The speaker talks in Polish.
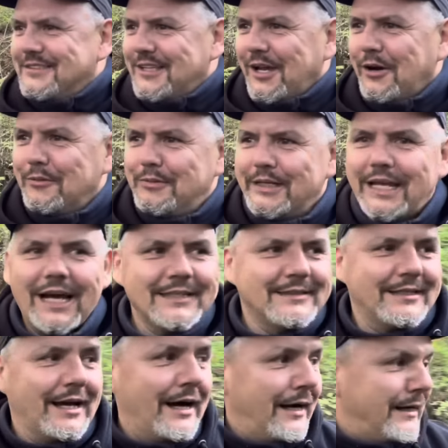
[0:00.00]
Akcja,
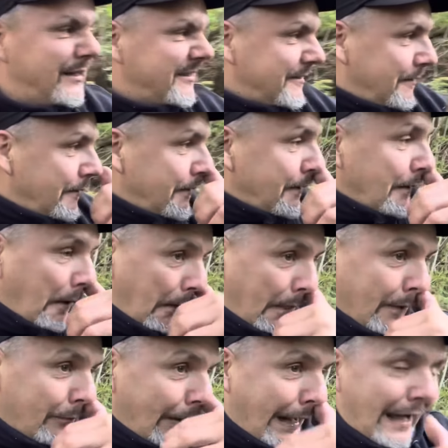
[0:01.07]
obligacja.
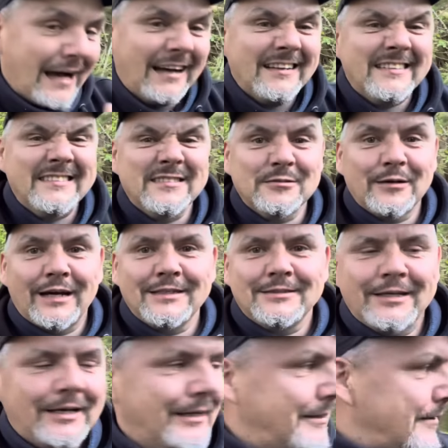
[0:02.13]
Dobra,
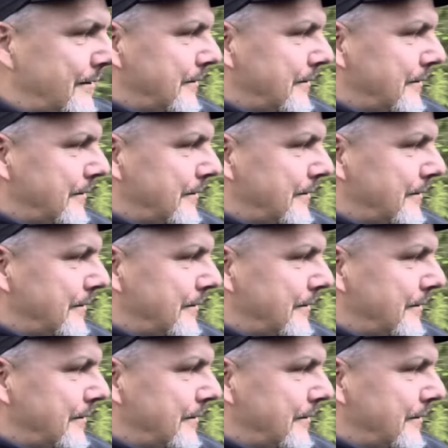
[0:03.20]
słuchajcie.